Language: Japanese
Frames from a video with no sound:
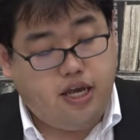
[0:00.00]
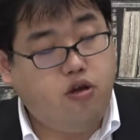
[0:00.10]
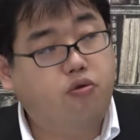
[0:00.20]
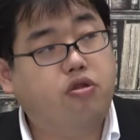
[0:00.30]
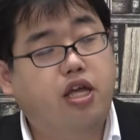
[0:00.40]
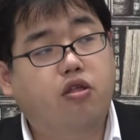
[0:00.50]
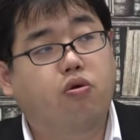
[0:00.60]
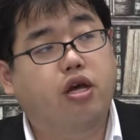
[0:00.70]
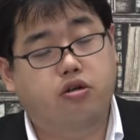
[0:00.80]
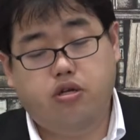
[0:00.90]
読んで
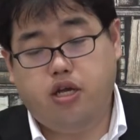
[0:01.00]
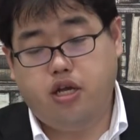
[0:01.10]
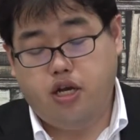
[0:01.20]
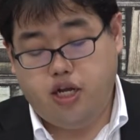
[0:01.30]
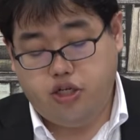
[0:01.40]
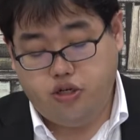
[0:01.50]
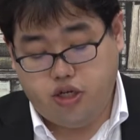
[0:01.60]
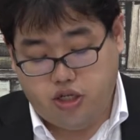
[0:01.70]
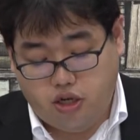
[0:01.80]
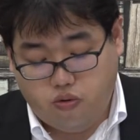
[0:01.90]
解ける、練習
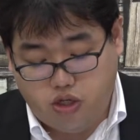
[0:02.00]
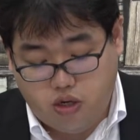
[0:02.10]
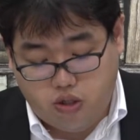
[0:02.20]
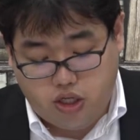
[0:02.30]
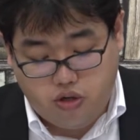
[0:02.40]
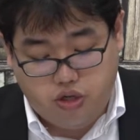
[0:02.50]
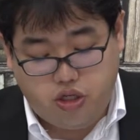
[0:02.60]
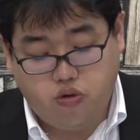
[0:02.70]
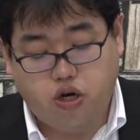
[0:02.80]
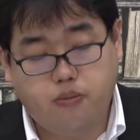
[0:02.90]
ですね。こちらをしていく
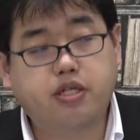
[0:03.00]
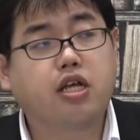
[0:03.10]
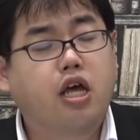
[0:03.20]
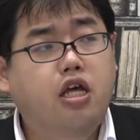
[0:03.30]
必要があります。